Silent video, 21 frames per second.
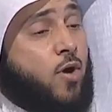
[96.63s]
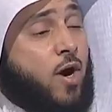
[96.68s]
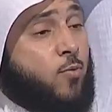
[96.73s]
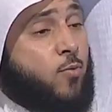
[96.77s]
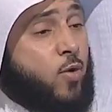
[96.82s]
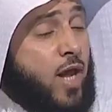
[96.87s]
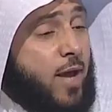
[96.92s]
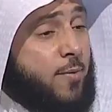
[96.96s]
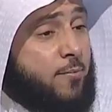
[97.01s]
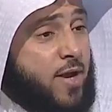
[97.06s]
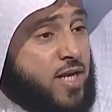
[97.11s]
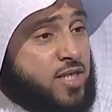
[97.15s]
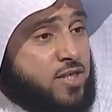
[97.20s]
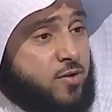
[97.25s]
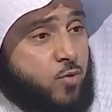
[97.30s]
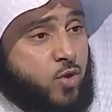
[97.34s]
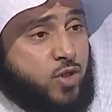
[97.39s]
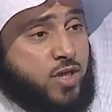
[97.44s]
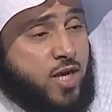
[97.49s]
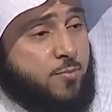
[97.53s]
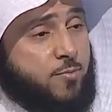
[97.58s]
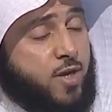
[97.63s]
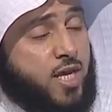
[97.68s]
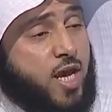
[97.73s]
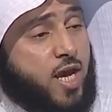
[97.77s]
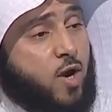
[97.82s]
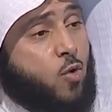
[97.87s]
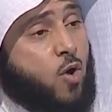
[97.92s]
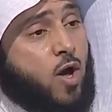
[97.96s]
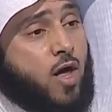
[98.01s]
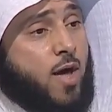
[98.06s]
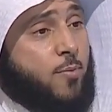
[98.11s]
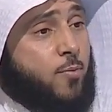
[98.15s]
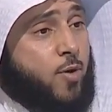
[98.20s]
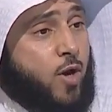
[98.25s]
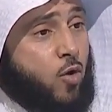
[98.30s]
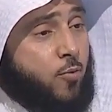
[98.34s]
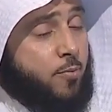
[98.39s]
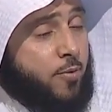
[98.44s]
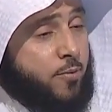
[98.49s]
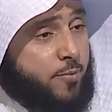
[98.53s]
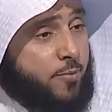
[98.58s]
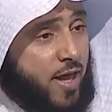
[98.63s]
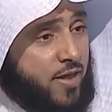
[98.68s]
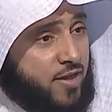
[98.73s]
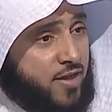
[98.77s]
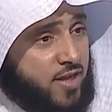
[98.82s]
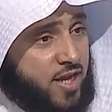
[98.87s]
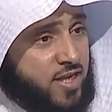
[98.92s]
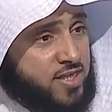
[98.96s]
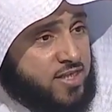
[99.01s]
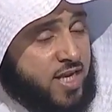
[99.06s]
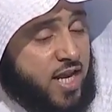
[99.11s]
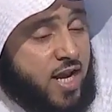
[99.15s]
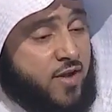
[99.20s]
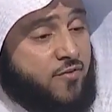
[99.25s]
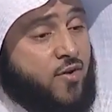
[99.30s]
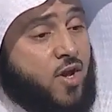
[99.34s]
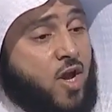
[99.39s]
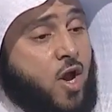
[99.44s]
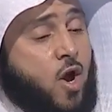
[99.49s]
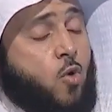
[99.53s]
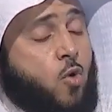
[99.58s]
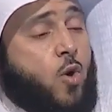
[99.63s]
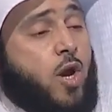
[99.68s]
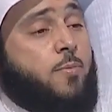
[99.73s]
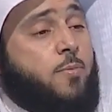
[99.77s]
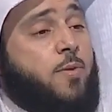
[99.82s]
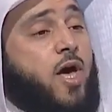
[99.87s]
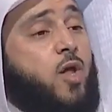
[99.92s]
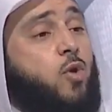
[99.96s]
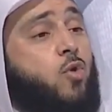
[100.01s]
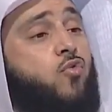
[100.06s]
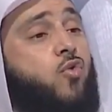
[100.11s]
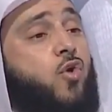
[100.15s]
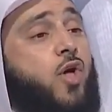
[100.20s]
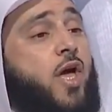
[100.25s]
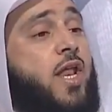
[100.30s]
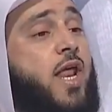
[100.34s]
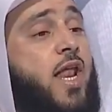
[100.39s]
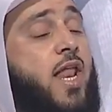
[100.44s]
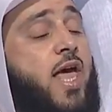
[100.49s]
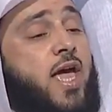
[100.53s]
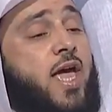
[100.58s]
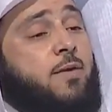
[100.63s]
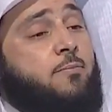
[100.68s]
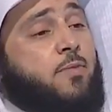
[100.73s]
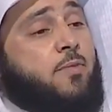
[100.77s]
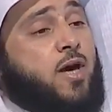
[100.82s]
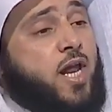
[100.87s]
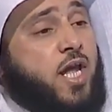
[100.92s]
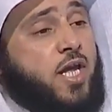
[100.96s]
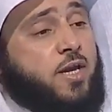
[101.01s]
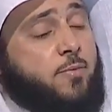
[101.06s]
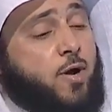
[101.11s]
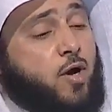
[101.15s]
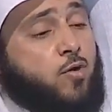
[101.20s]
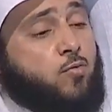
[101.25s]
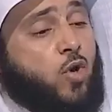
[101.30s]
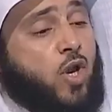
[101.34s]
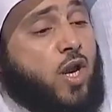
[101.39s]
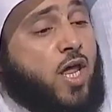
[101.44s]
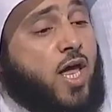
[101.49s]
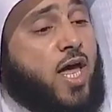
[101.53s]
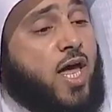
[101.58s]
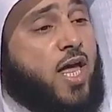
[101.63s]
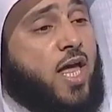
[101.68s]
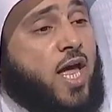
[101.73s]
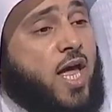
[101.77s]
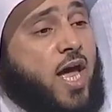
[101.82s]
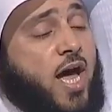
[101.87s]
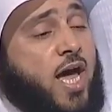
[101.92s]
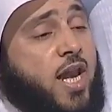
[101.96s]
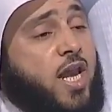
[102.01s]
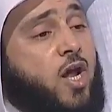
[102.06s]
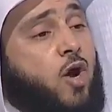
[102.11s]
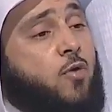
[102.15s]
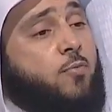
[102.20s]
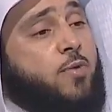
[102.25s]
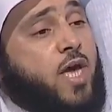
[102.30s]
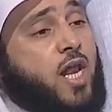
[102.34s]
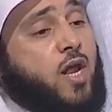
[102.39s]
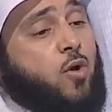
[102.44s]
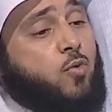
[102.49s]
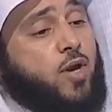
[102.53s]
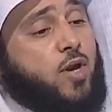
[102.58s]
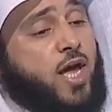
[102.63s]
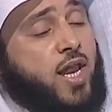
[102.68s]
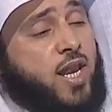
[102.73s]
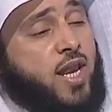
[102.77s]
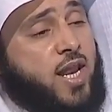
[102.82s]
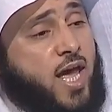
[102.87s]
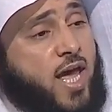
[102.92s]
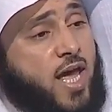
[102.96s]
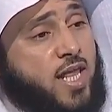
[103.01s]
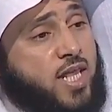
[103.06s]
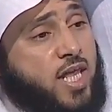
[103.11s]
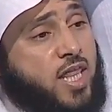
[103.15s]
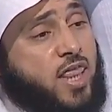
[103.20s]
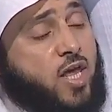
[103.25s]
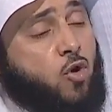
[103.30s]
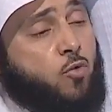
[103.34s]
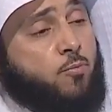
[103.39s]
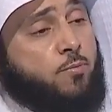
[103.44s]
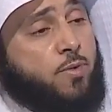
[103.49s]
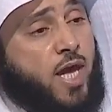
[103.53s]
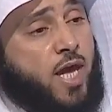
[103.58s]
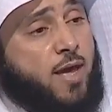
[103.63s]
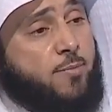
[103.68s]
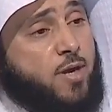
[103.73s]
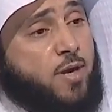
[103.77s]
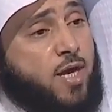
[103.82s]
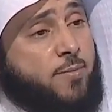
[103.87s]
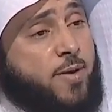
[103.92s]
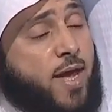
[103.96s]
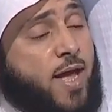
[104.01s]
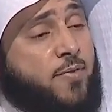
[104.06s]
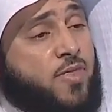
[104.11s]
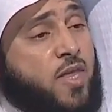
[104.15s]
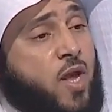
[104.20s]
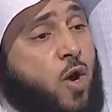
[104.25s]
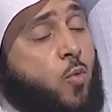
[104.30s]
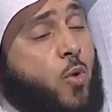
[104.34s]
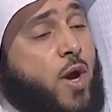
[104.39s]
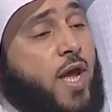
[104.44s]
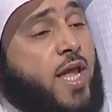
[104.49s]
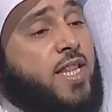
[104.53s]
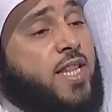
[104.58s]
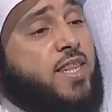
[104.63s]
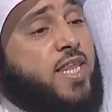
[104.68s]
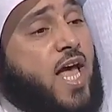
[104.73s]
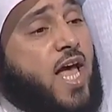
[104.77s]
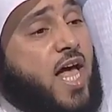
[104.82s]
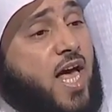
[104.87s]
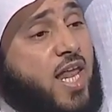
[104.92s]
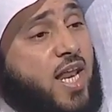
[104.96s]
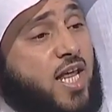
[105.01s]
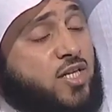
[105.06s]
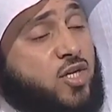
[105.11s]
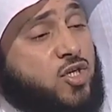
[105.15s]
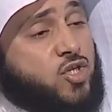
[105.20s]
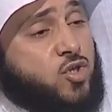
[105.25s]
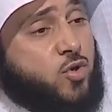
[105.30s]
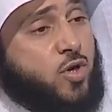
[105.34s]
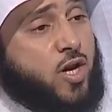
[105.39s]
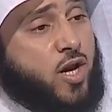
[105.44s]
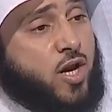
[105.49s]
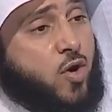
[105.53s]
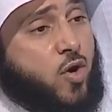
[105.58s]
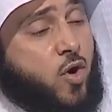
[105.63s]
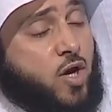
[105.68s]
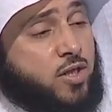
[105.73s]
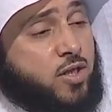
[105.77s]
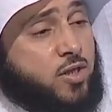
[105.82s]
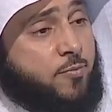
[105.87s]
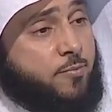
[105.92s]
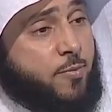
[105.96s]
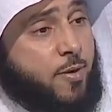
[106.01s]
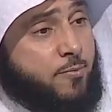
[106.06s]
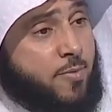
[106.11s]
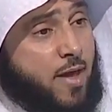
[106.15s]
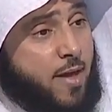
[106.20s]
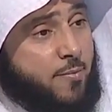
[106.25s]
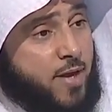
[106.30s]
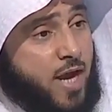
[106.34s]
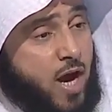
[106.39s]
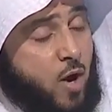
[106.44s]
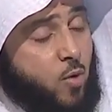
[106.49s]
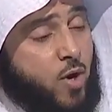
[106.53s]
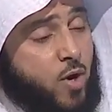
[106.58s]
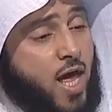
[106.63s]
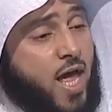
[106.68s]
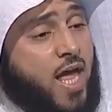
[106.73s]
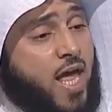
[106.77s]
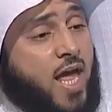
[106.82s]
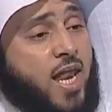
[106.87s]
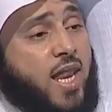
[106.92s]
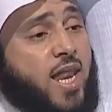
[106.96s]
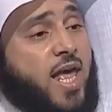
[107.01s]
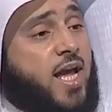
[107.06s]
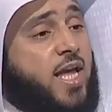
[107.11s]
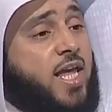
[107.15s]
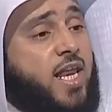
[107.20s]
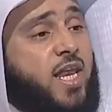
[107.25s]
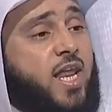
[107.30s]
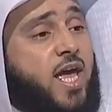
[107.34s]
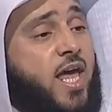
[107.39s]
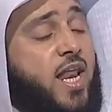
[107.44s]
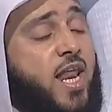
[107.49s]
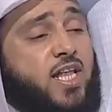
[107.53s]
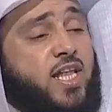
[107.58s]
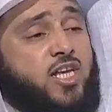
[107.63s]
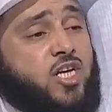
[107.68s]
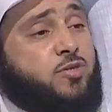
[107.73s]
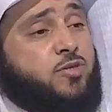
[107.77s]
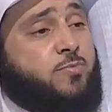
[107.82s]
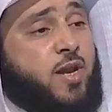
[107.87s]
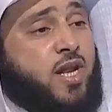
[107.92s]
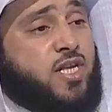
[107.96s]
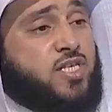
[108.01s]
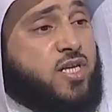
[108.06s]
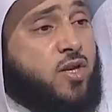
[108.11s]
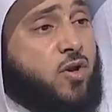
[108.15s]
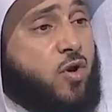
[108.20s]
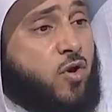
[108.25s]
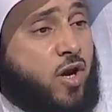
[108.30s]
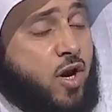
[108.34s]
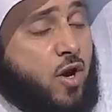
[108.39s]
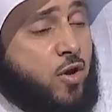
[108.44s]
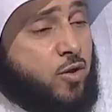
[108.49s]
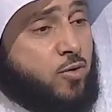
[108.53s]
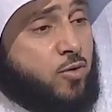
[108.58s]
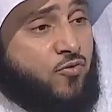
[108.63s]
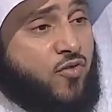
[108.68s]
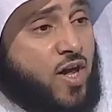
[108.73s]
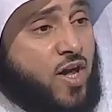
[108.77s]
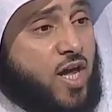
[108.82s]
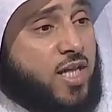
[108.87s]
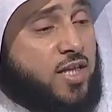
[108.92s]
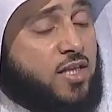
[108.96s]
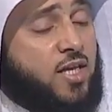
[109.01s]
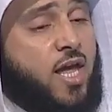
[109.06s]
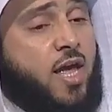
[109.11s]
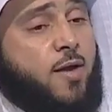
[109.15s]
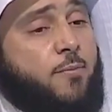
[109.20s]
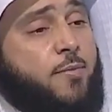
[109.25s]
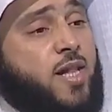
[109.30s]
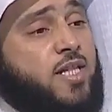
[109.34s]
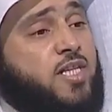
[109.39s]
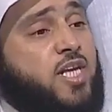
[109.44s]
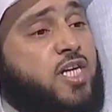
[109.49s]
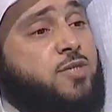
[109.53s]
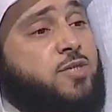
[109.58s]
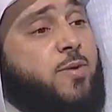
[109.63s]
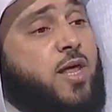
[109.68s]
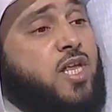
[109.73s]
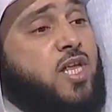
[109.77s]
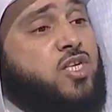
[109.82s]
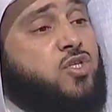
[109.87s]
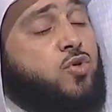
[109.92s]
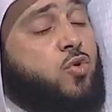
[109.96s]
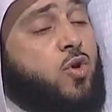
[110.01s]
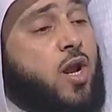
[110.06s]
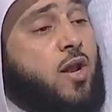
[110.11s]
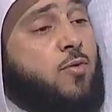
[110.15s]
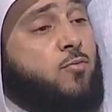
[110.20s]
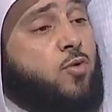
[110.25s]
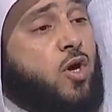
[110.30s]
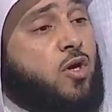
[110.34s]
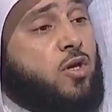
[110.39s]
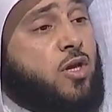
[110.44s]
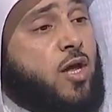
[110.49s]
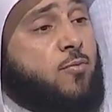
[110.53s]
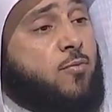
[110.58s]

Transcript: أبو العباس بن تيمية وقبلهم من بعض السلف والمعروف عن الأئمة رحمهم الله أنهم يرون أن حديث حديث أم حبيبة وإن دخلت السنة الرواتب من باب أولى لكنها لا تشمل السنة الرواتب فقط بل تشمل السنن